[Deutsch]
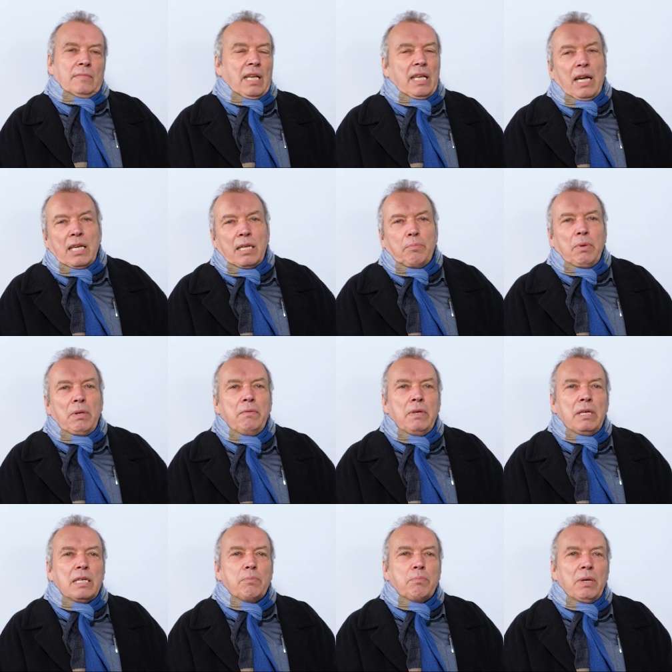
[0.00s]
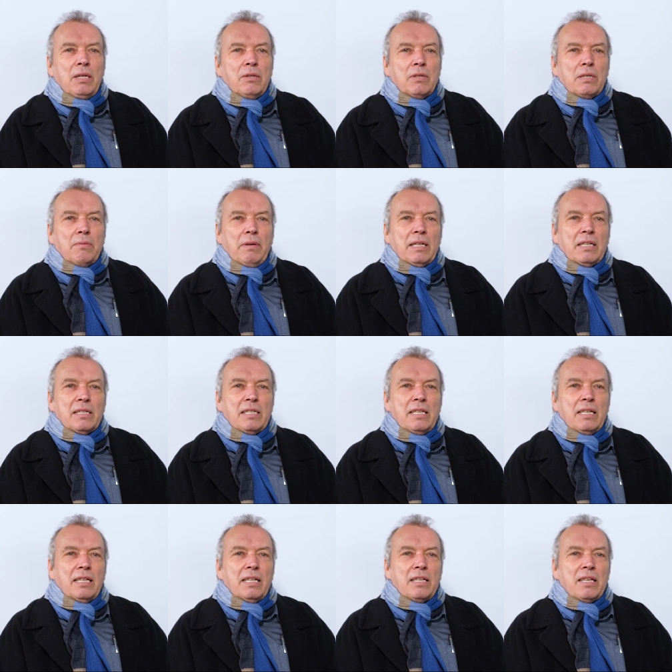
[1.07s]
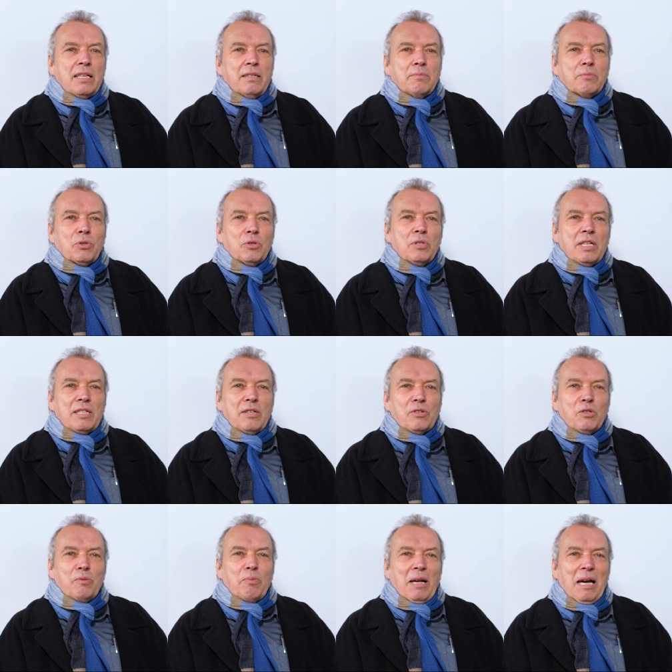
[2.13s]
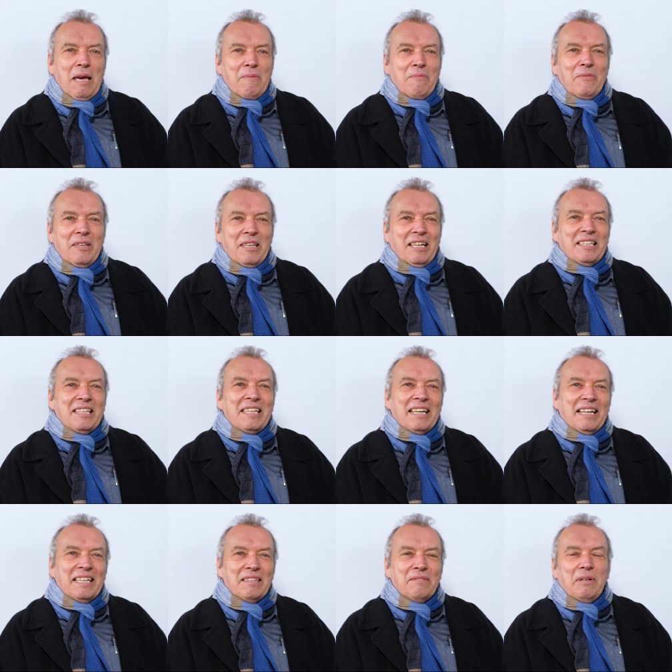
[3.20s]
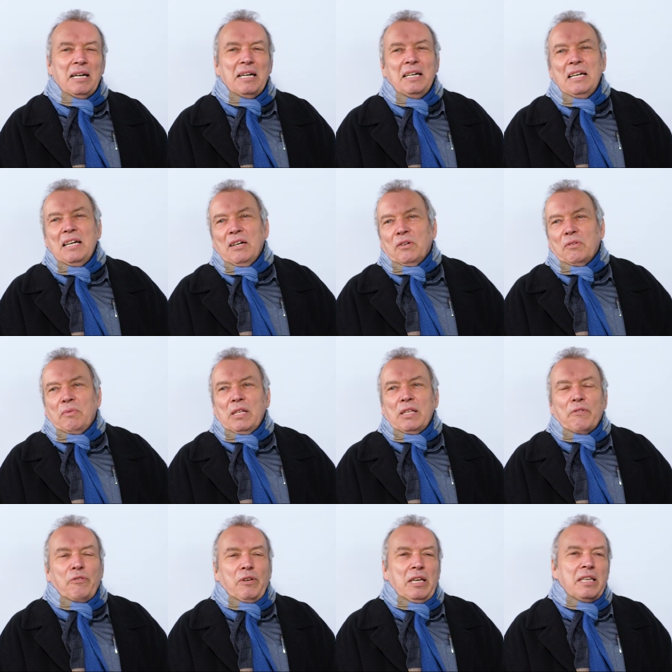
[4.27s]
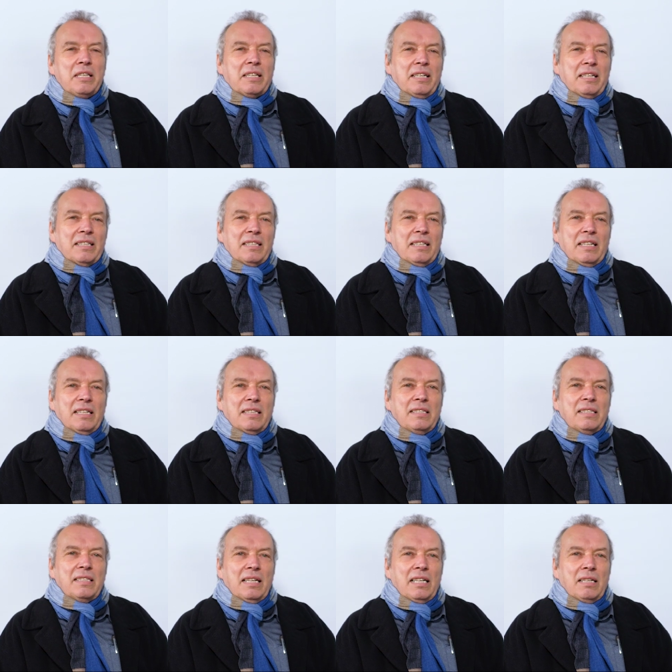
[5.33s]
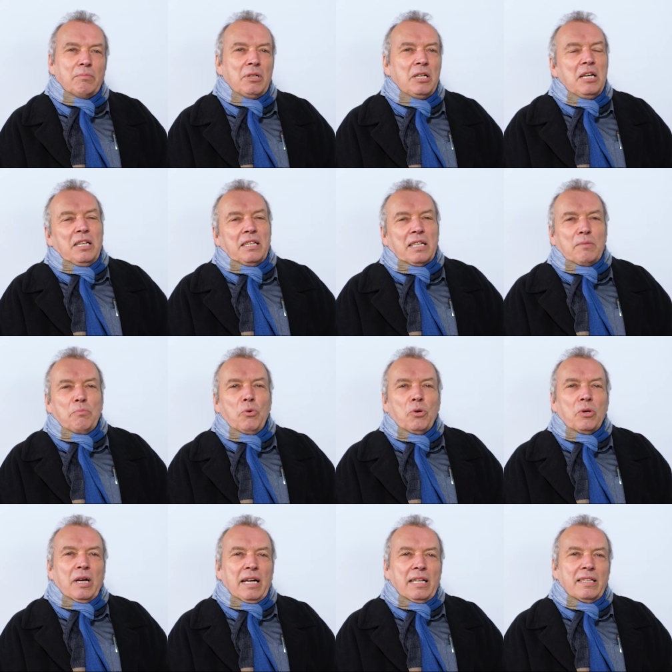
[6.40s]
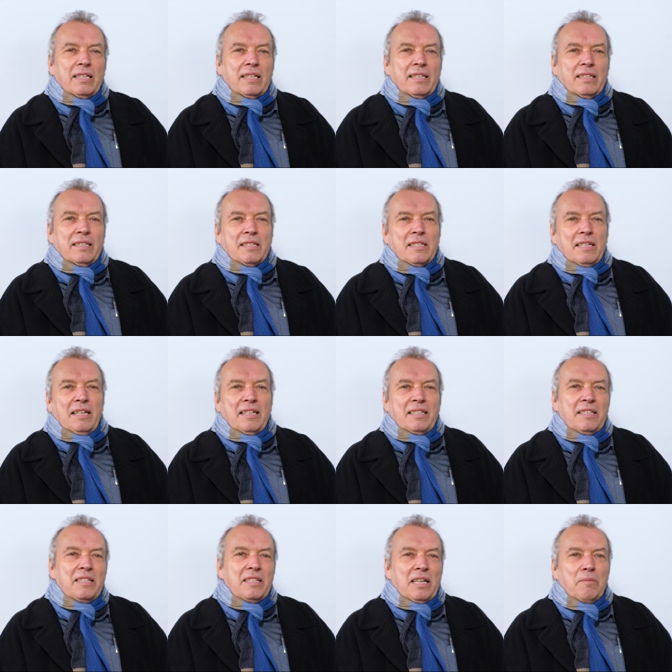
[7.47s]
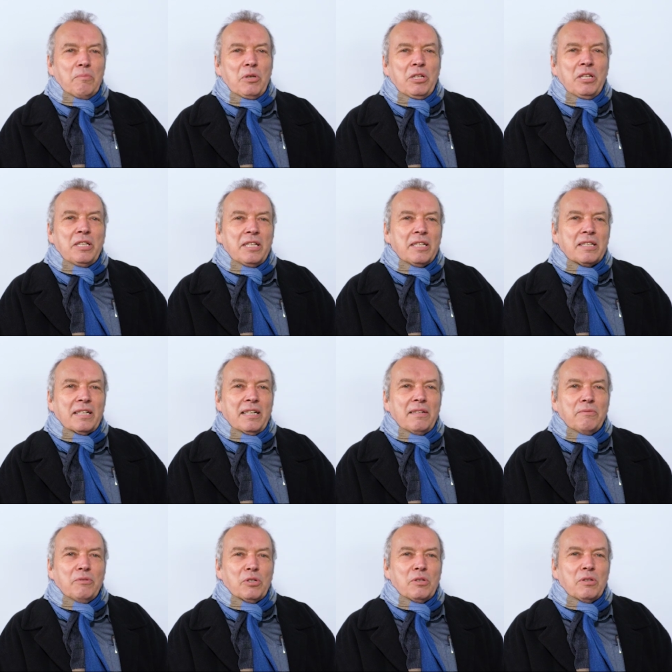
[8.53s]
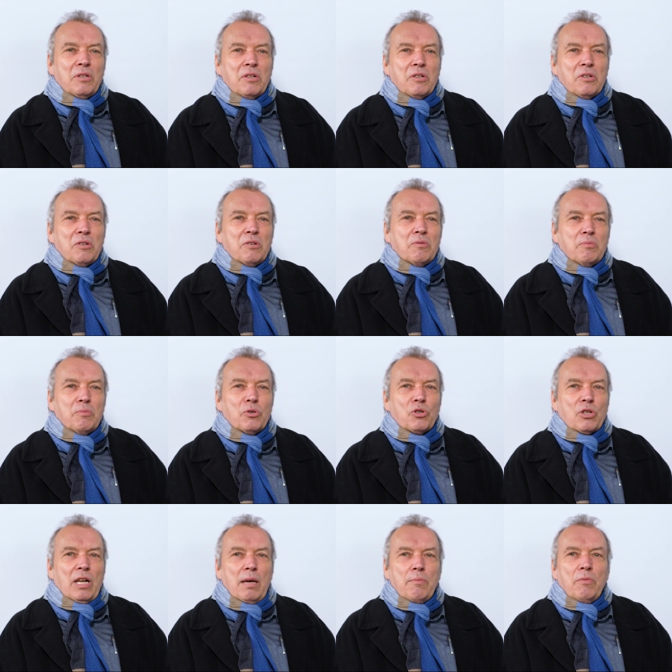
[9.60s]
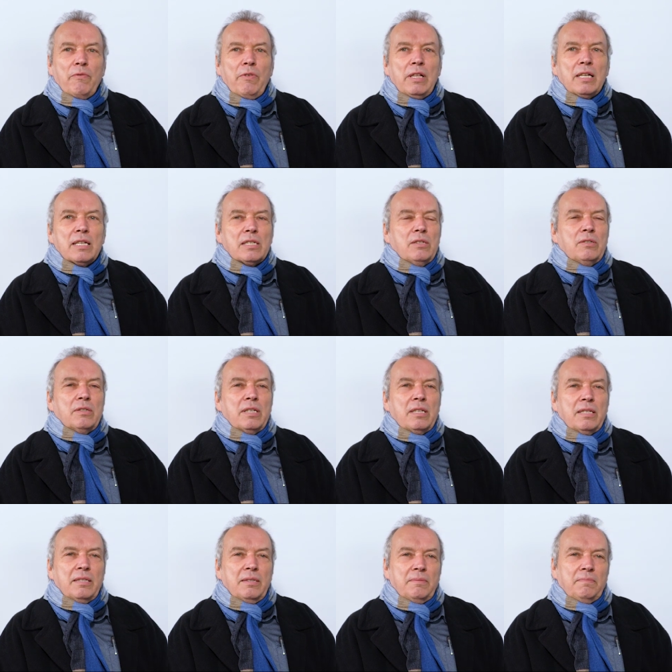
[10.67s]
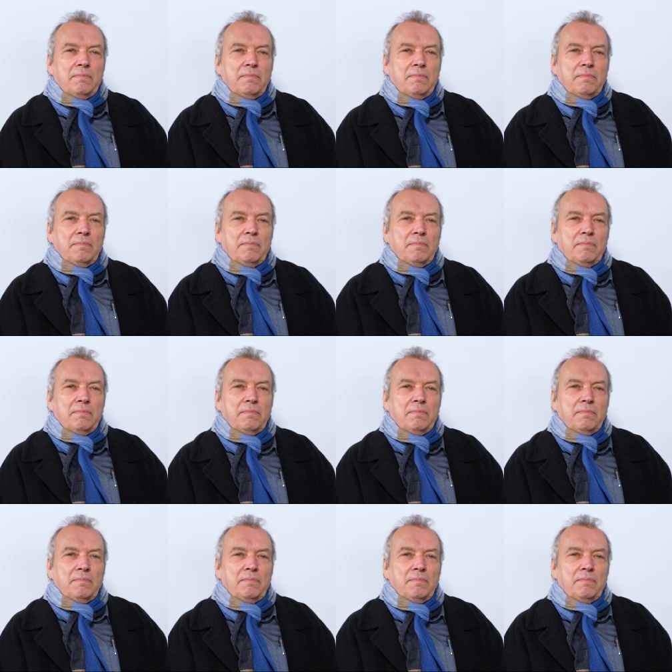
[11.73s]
Naja, ich bin wie ich bin und ich werde sicherlich äh, im Grundsatz auch so bleiben, wie ich all die Jahre war. Und welche Fähigkeiten ich habe, das mögen andere sagen. Ich kann mich nicht in drei Worten äh, beschreiben, will das auch nicht.